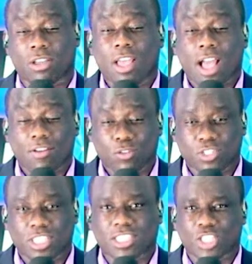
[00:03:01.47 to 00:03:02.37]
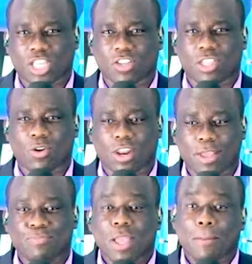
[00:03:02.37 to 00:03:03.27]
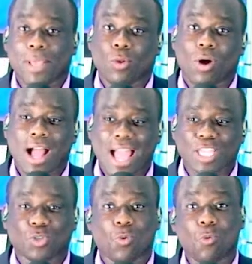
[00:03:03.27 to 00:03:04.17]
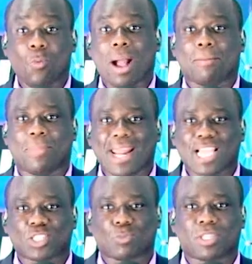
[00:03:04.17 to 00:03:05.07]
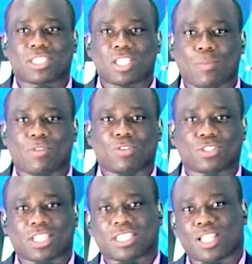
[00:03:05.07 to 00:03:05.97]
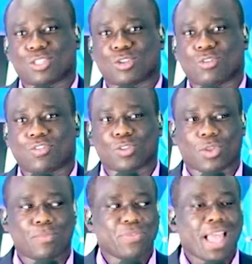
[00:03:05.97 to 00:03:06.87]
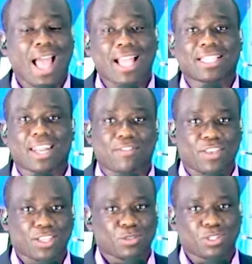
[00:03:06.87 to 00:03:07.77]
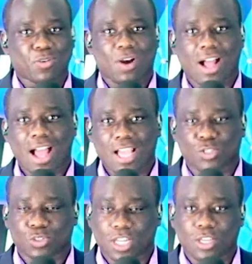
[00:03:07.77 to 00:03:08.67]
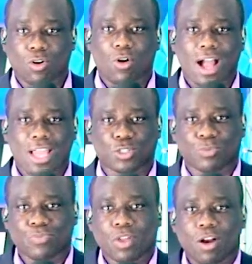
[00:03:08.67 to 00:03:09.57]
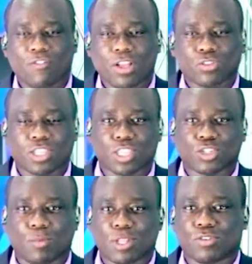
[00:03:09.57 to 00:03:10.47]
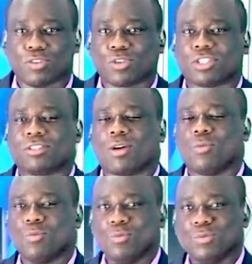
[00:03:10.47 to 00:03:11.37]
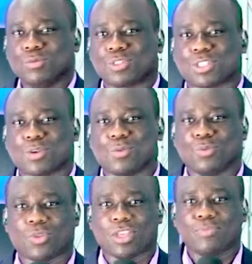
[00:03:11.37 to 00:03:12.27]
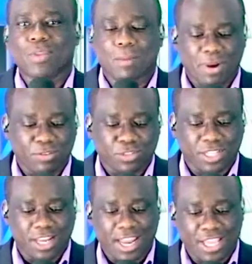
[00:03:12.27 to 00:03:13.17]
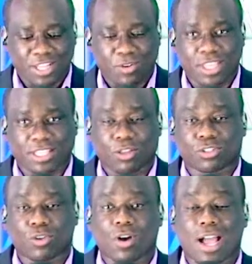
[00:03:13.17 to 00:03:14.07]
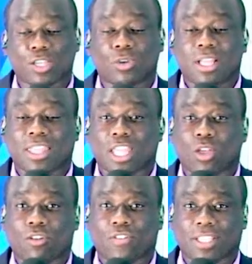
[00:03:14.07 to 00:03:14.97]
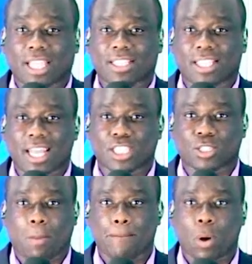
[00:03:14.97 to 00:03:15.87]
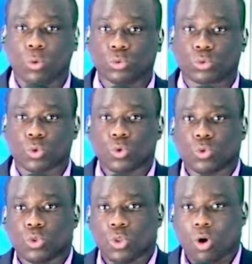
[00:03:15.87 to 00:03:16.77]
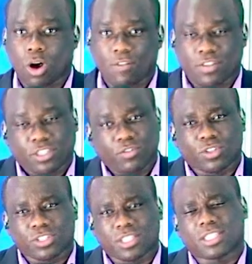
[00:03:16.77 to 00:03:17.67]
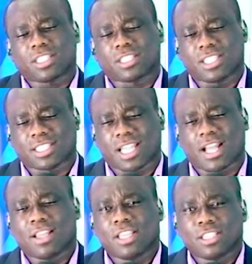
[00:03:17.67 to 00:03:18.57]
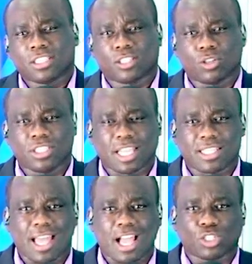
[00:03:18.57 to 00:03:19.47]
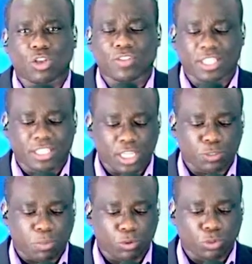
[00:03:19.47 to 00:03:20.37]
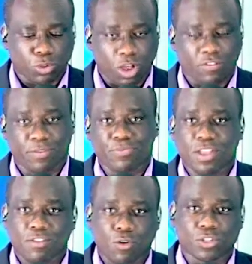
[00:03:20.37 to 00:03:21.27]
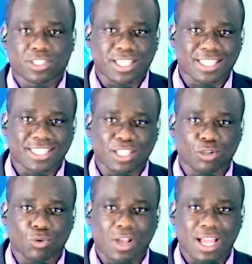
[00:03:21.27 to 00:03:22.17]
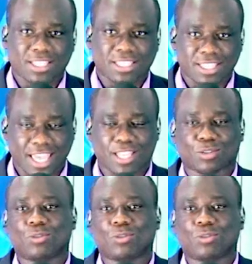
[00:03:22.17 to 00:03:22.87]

a você que está chegando agora aí pelo rádio. Um abraço especial para você que está nos ouvindo aí através do seu rádio. Já ligou o rádio? Faz o seguinte, aumenta o volume, vou te dar um, um segundo aí para você ir lá já conectar o seu rádio na 93.9. Se você já está sintonizado na rádio 93.9, você está no lugar certo